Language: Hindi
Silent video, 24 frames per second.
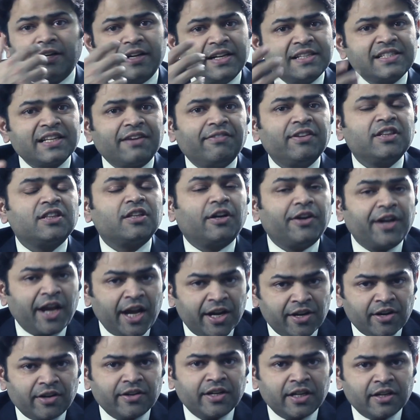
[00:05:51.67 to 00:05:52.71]
थर्टी सेवन
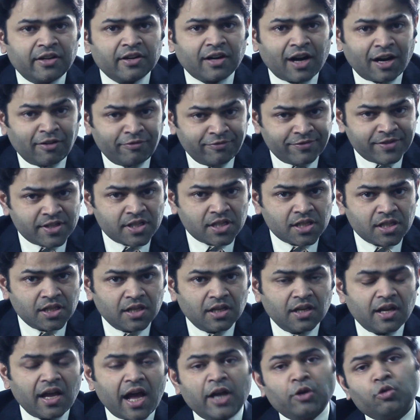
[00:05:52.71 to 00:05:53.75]
थर्टी एट हंड्रेड
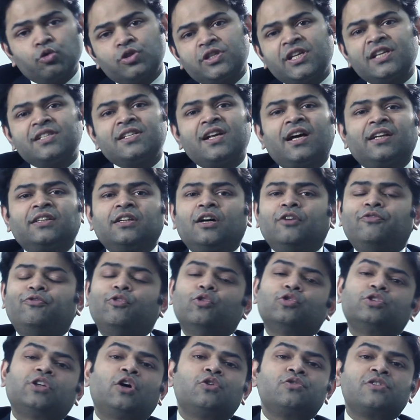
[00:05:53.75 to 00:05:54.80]
ग्राफ्ट एंड उससे ज्यादा
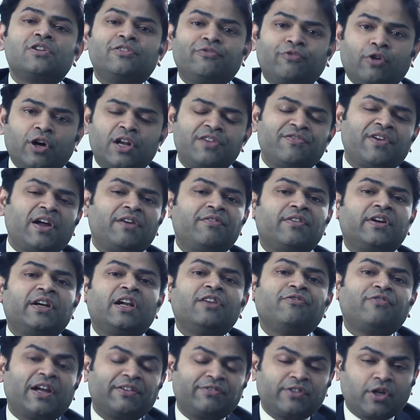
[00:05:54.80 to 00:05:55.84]
फोर थाउजेंड फोर्टी फाइव
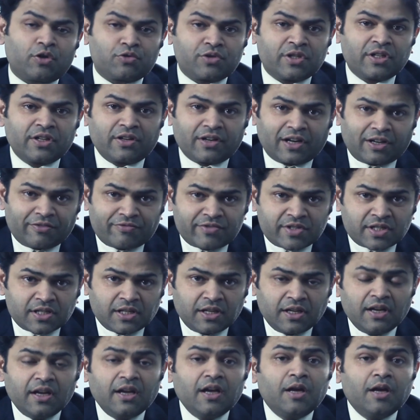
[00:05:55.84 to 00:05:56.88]
हंड्रेड फाइव थाउजेंड ग्राफ्ट